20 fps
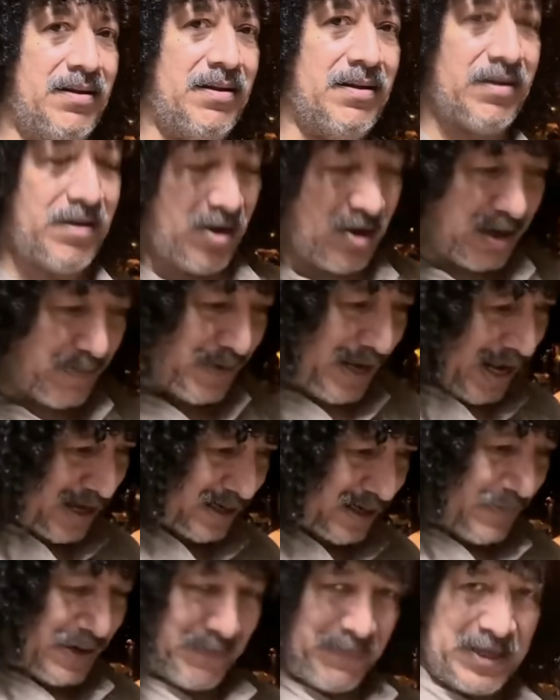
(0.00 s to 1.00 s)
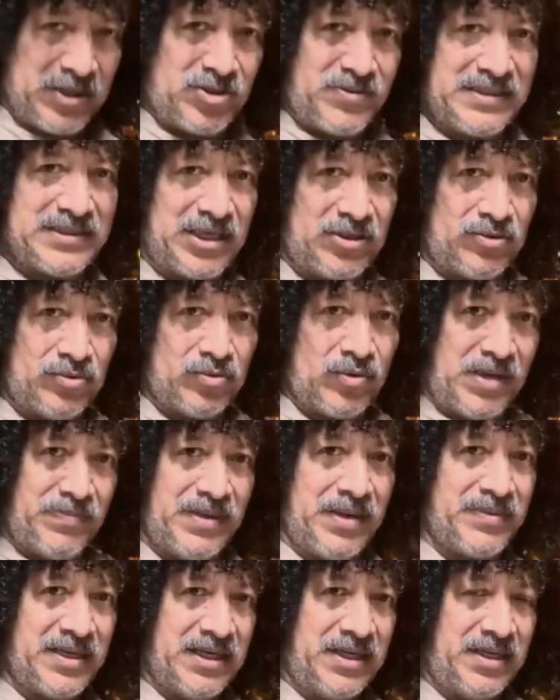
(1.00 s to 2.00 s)
Kalau emang agama yang benar cuma satu, Tuhan
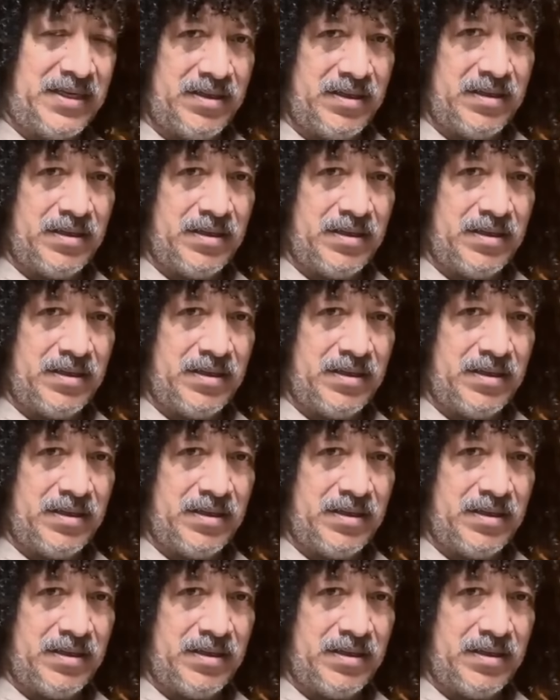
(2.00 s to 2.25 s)
bilang gini,